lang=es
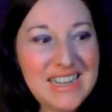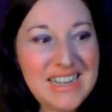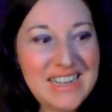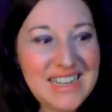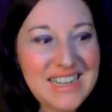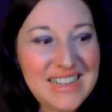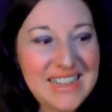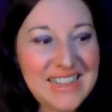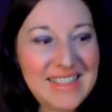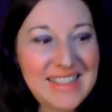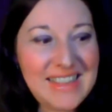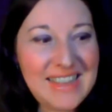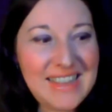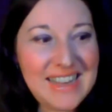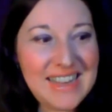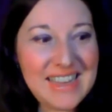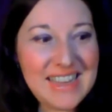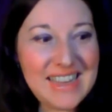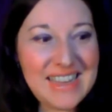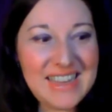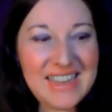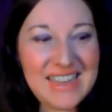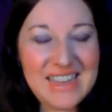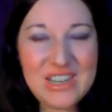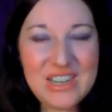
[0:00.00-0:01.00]
eh, decía
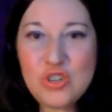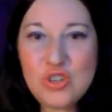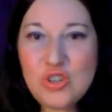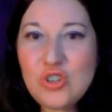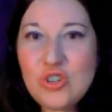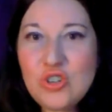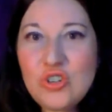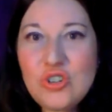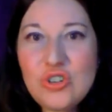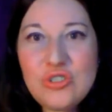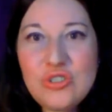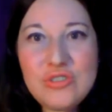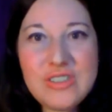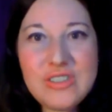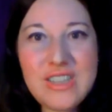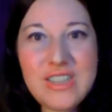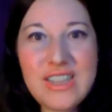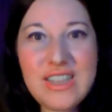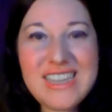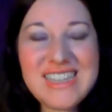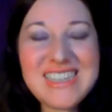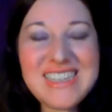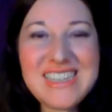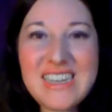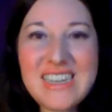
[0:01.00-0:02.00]
que no
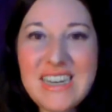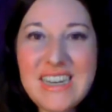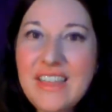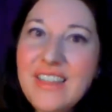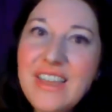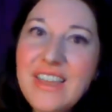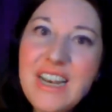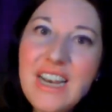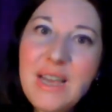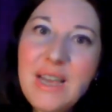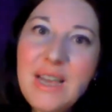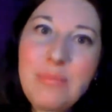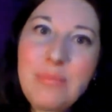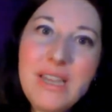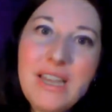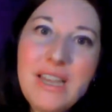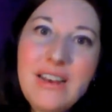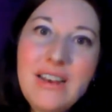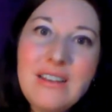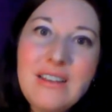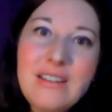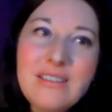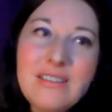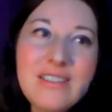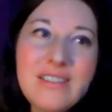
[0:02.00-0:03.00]
te des nada en la
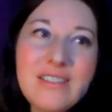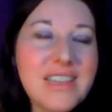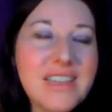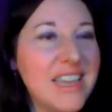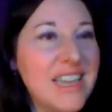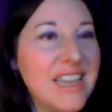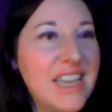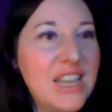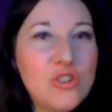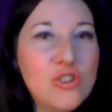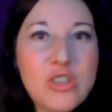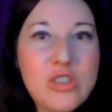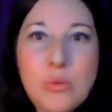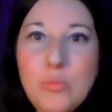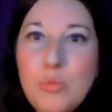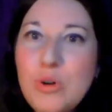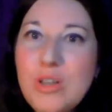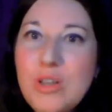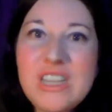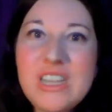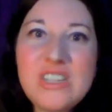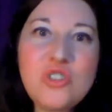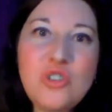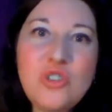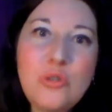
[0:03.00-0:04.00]
piel que no te
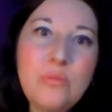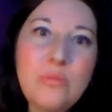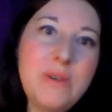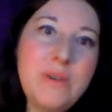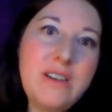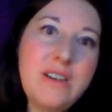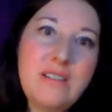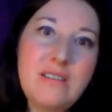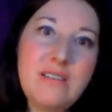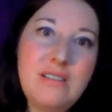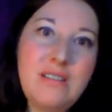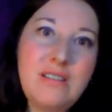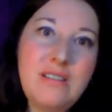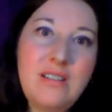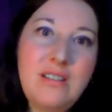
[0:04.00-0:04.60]
puedas comer,